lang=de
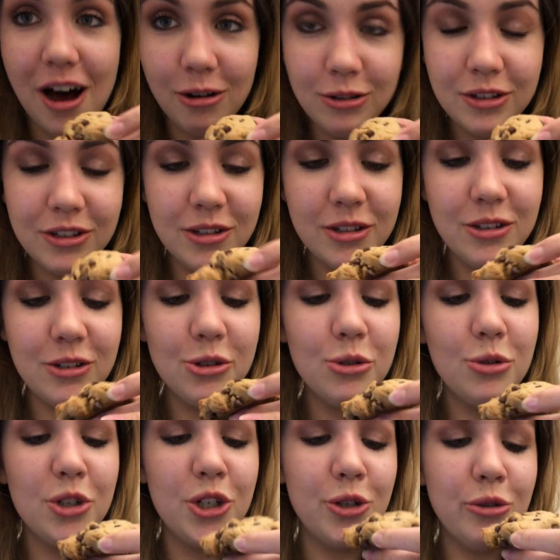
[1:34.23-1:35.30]
Außen sind die
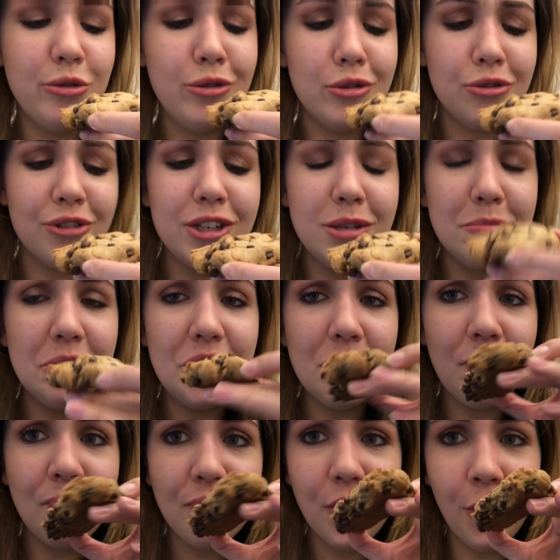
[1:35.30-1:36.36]
so schön crispy
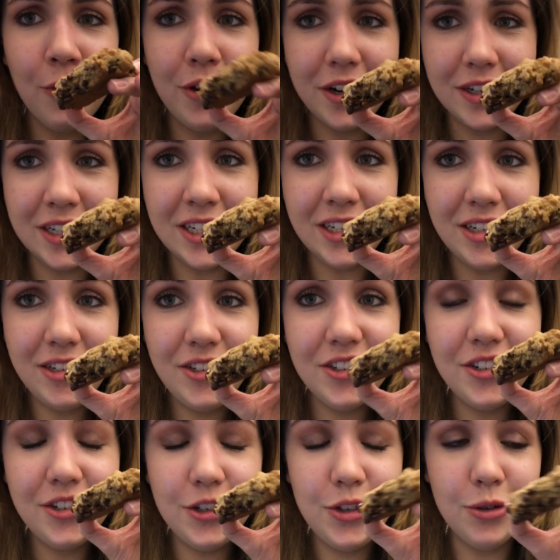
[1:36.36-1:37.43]
und dann innen
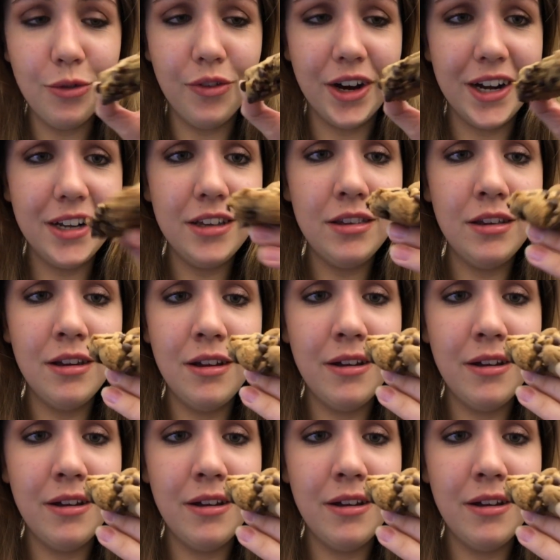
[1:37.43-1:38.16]
sind die so weich.